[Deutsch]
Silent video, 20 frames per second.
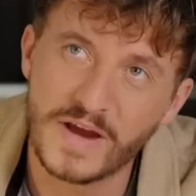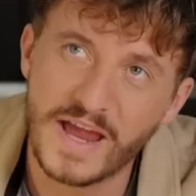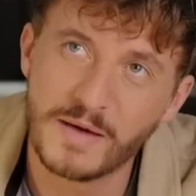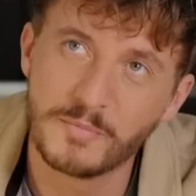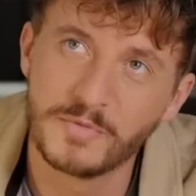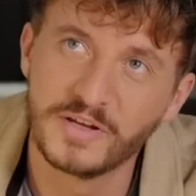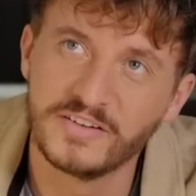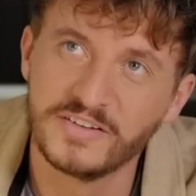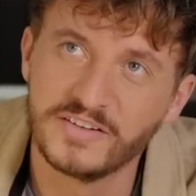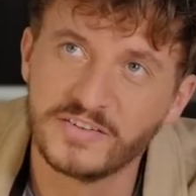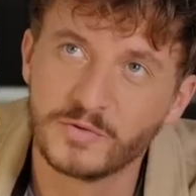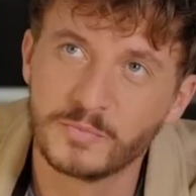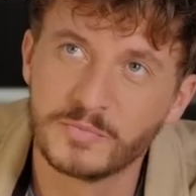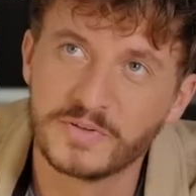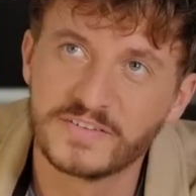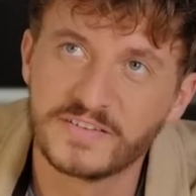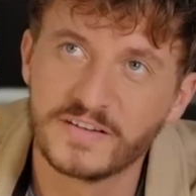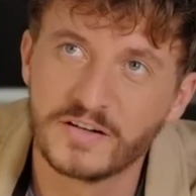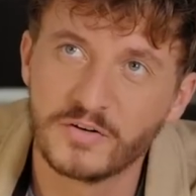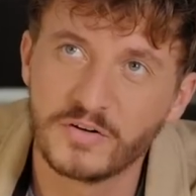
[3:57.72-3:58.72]
Dramedy so ein
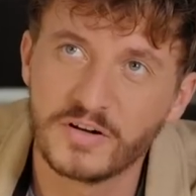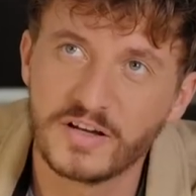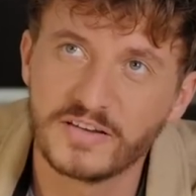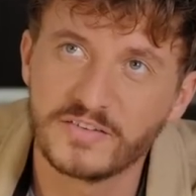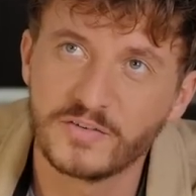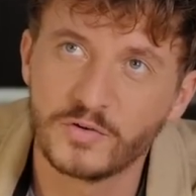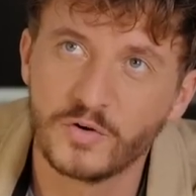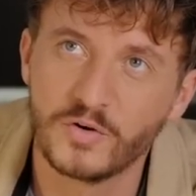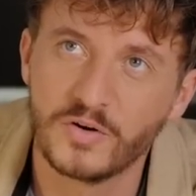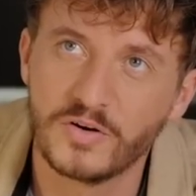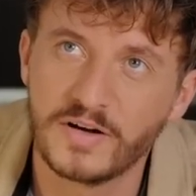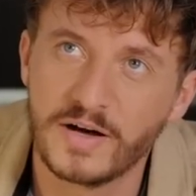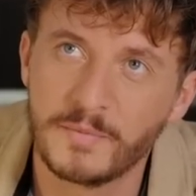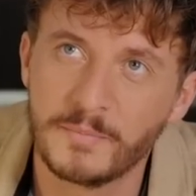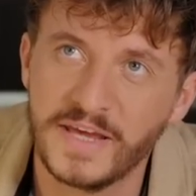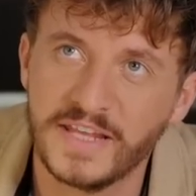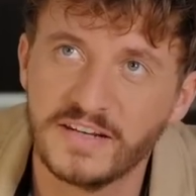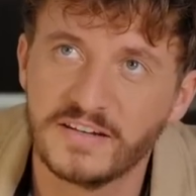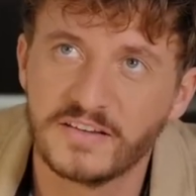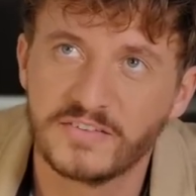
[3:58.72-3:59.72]
bisschen, oder? So
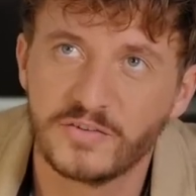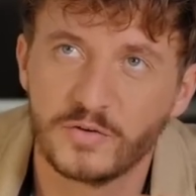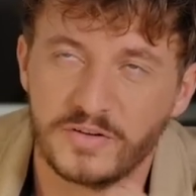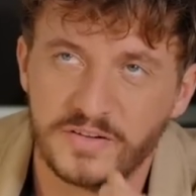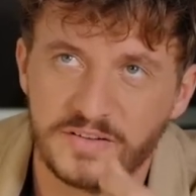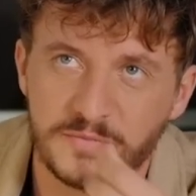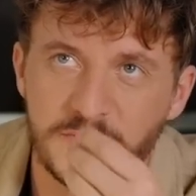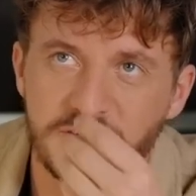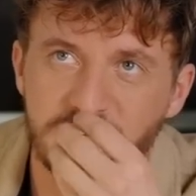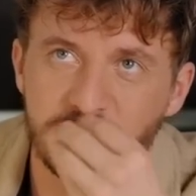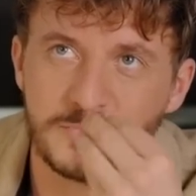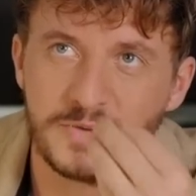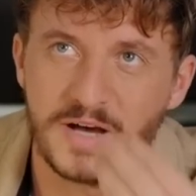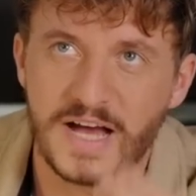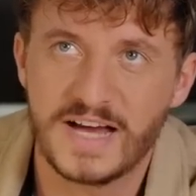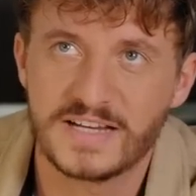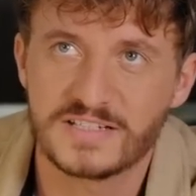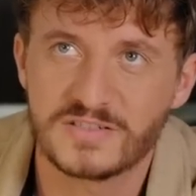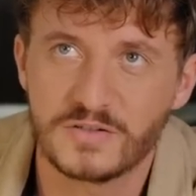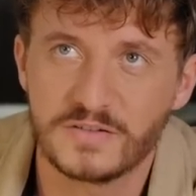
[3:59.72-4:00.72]
am Ende so mit diesem
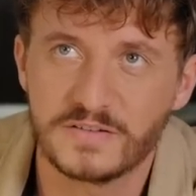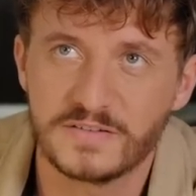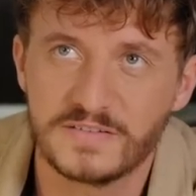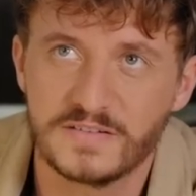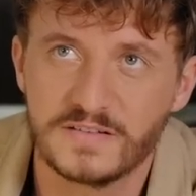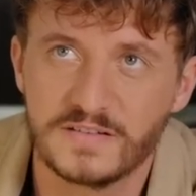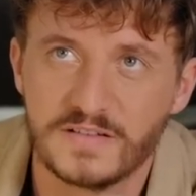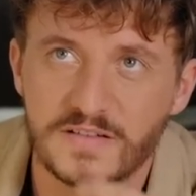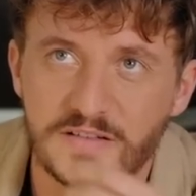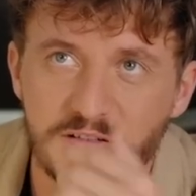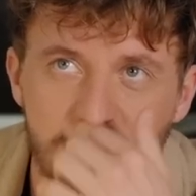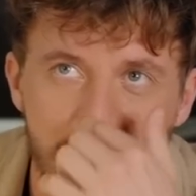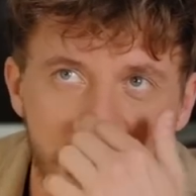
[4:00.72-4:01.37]
Pathos,